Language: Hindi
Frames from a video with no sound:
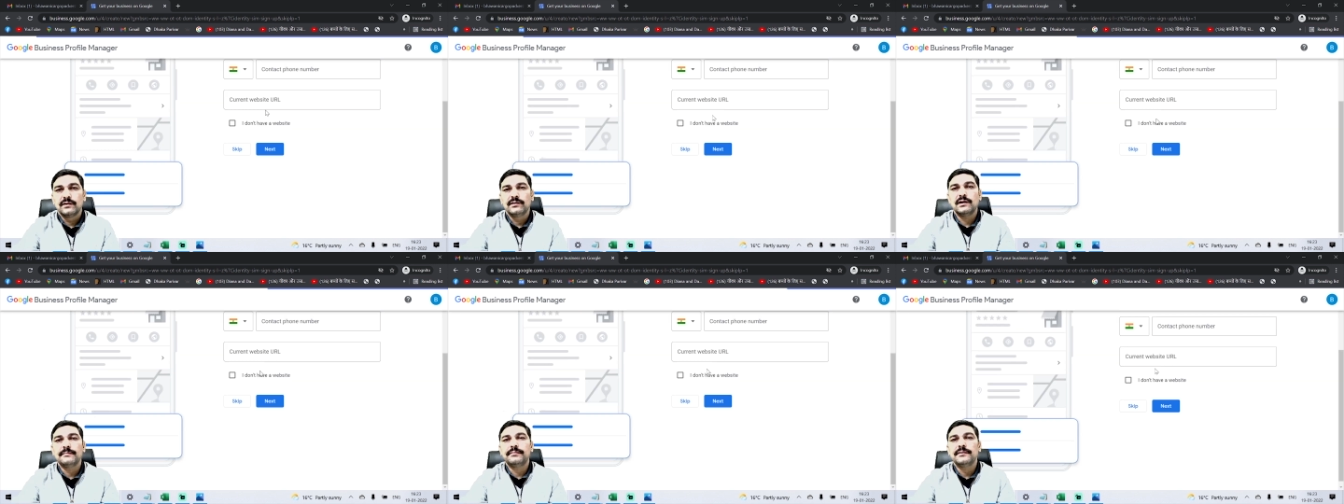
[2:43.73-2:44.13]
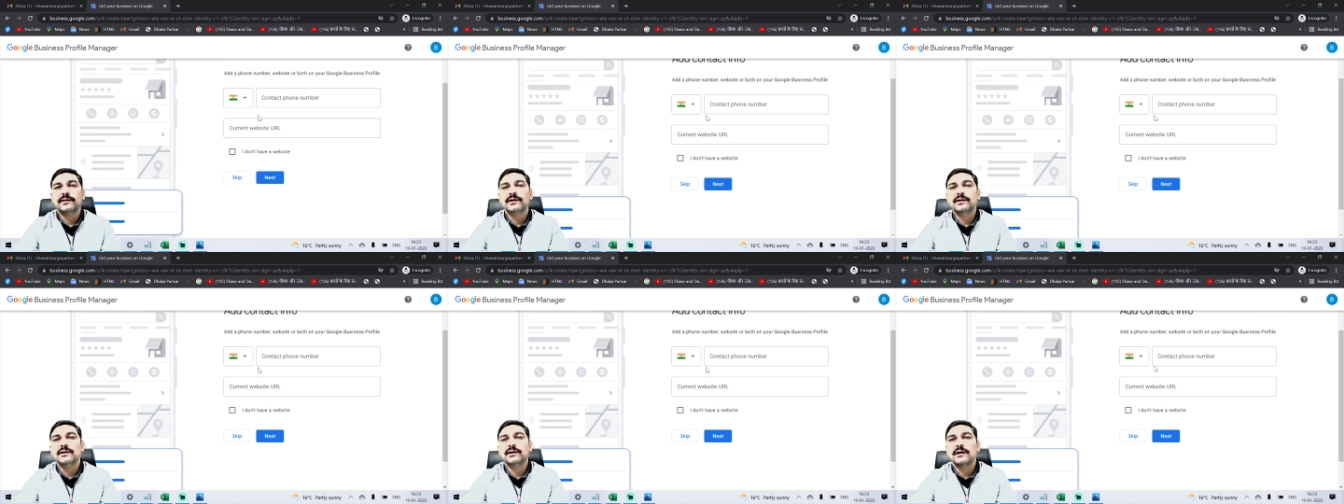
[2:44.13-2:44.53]
यहाँ पर
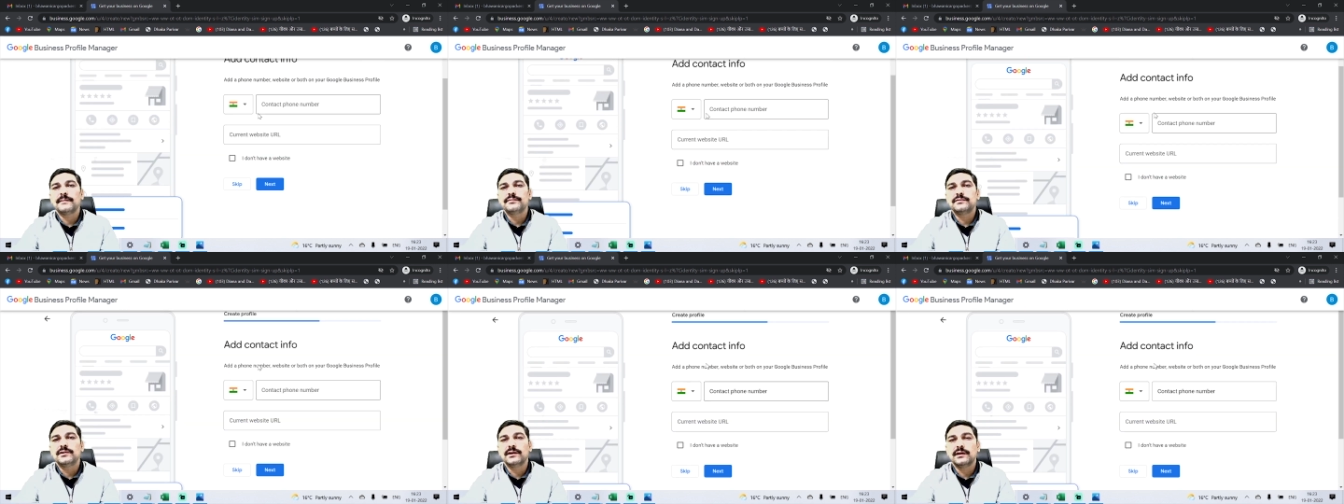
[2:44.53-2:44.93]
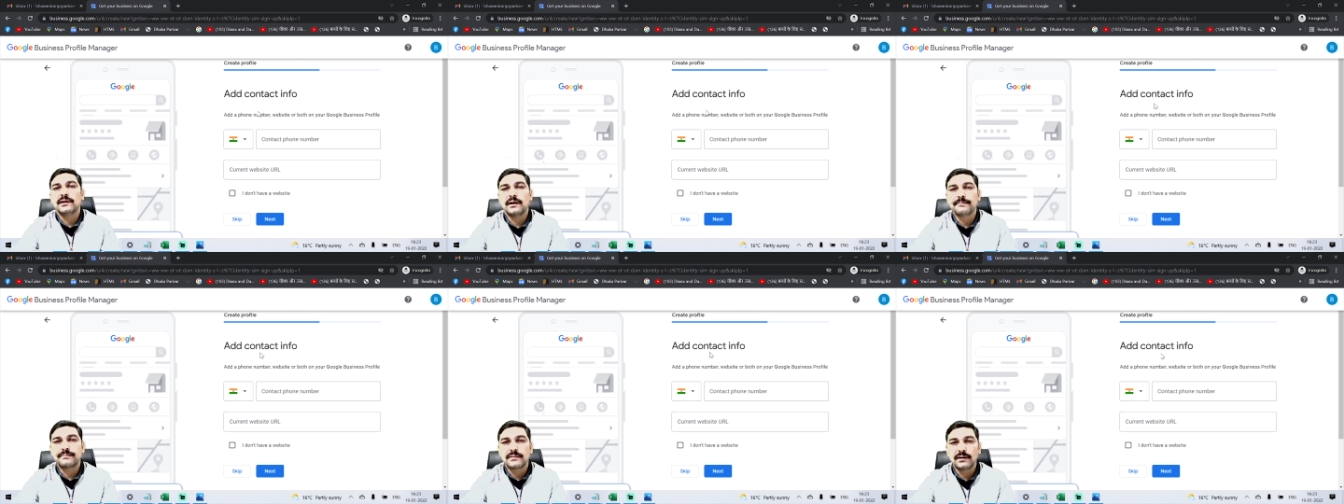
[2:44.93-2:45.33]
ये आपसे
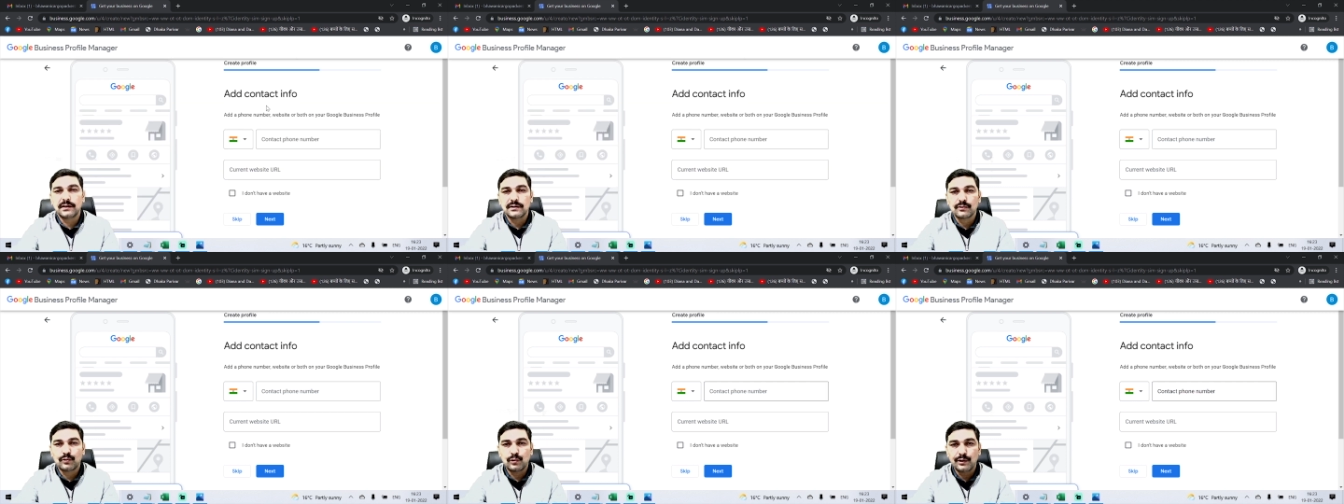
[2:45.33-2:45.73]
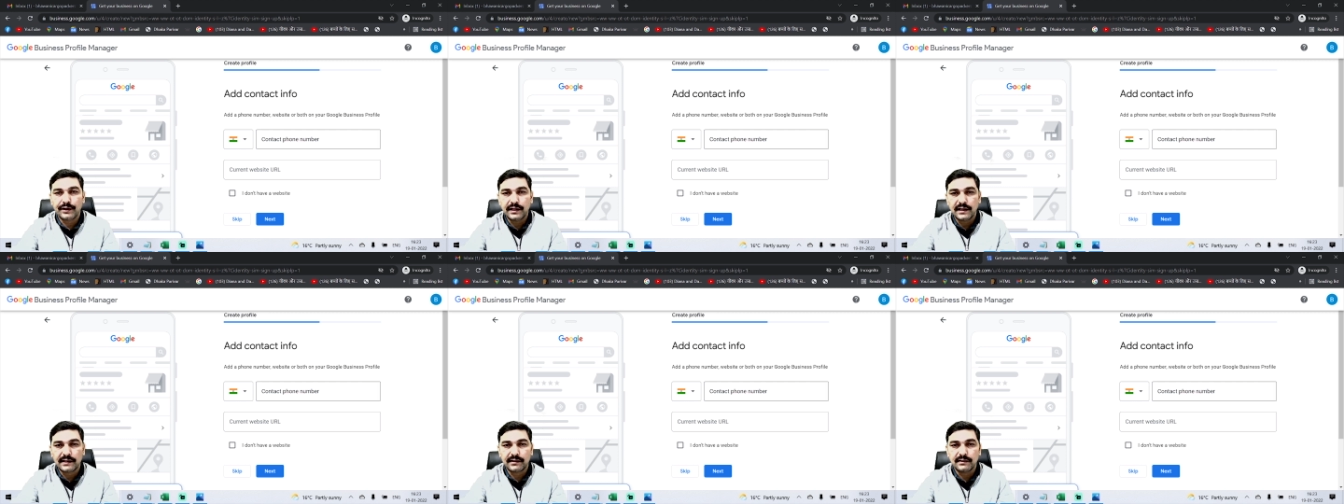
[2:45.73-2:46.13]
आपका
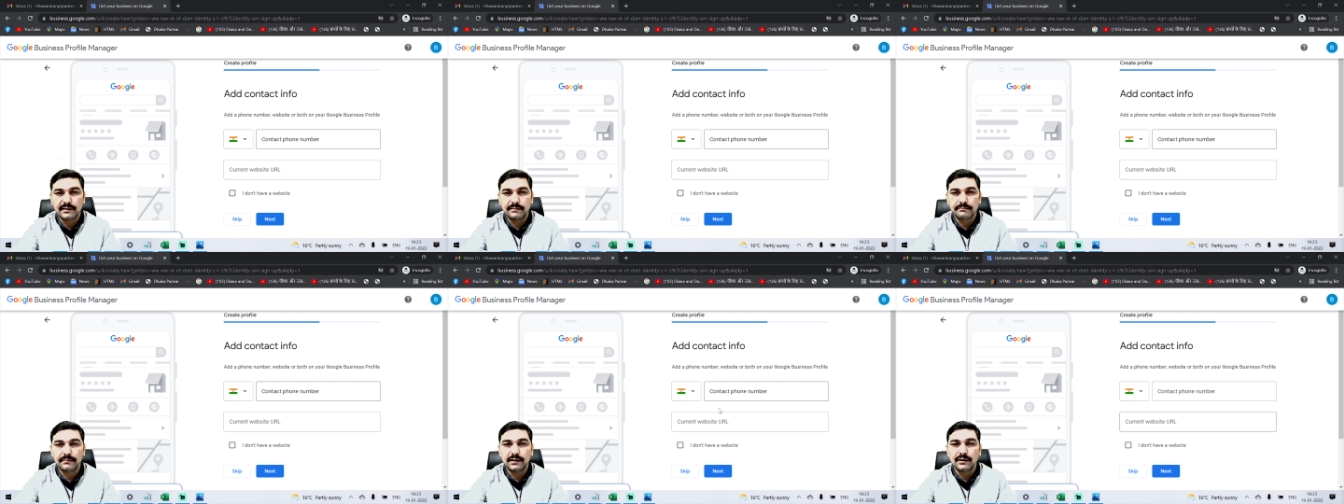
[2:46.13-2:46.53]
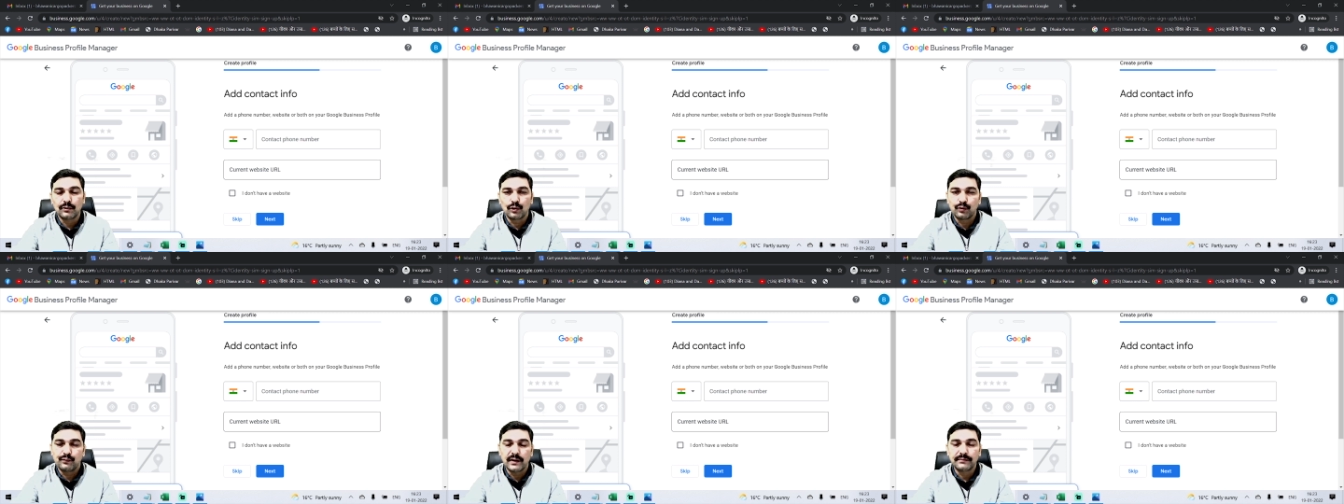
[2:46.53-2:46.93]
कॉन्टेक्ट नंबर
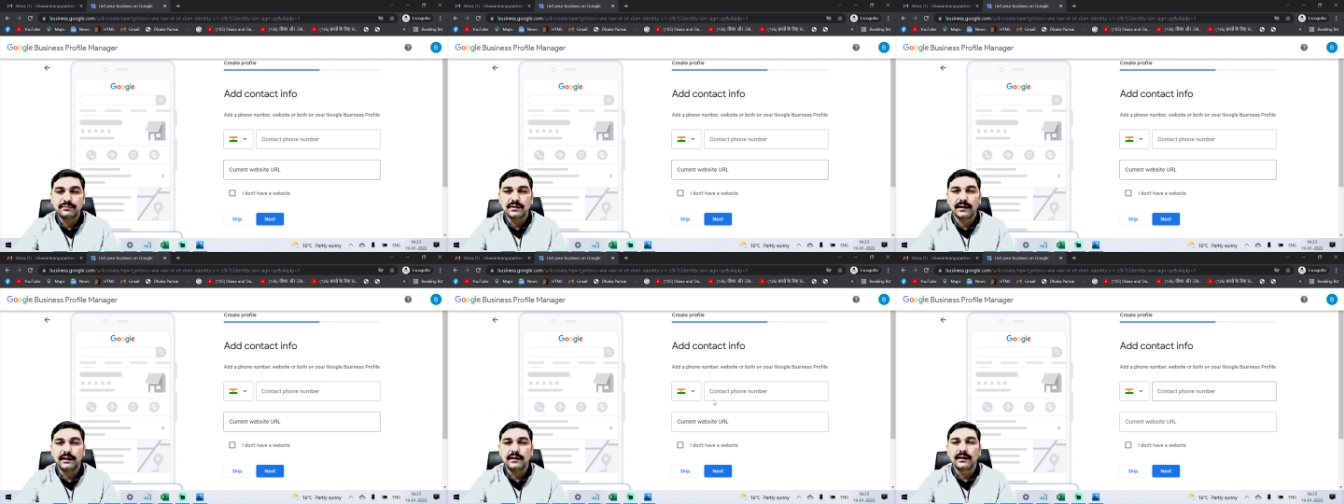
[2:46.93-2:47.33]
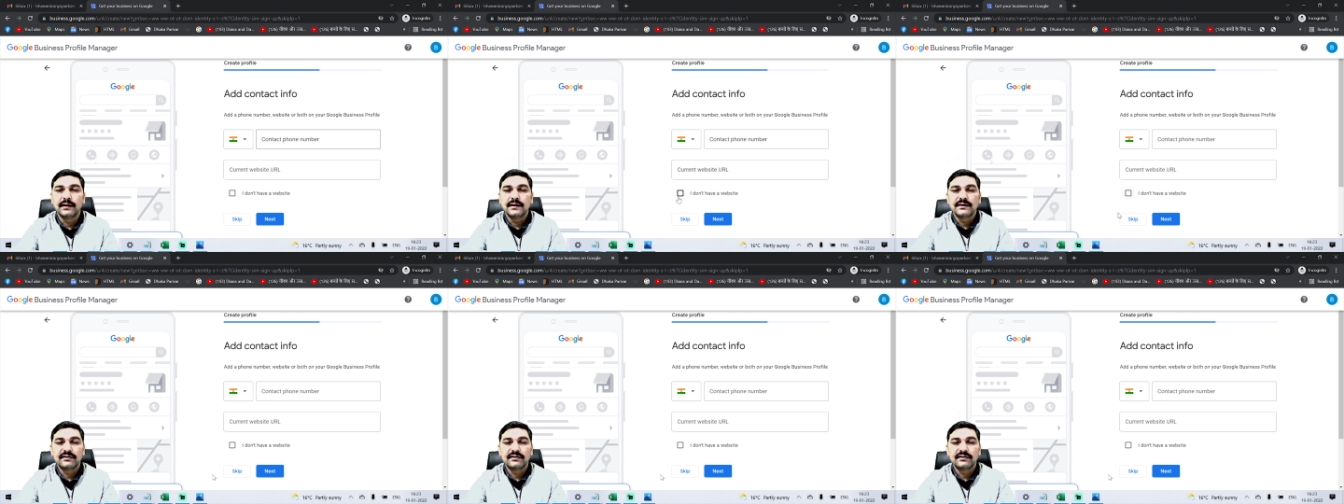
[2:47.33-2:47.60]
और वेबसाइट